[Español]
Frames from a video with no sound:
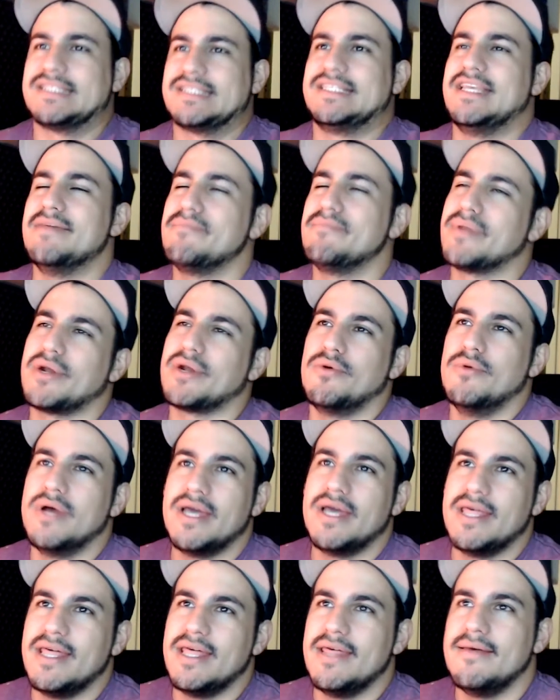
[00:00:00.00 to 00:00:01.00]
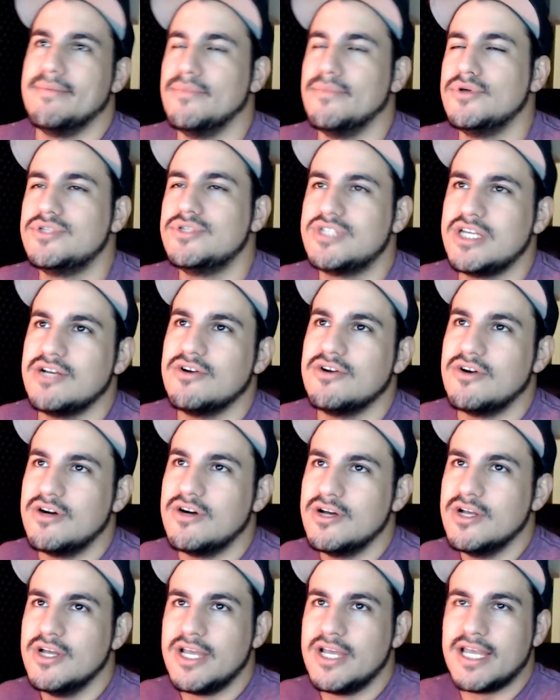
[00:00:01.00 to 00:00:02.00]
siempre jugué desde muy
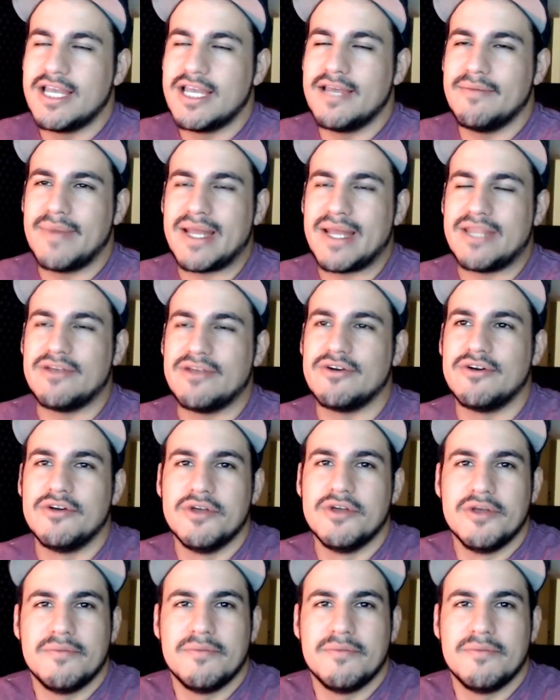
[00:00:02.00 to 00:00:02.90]
chico eh, Mario,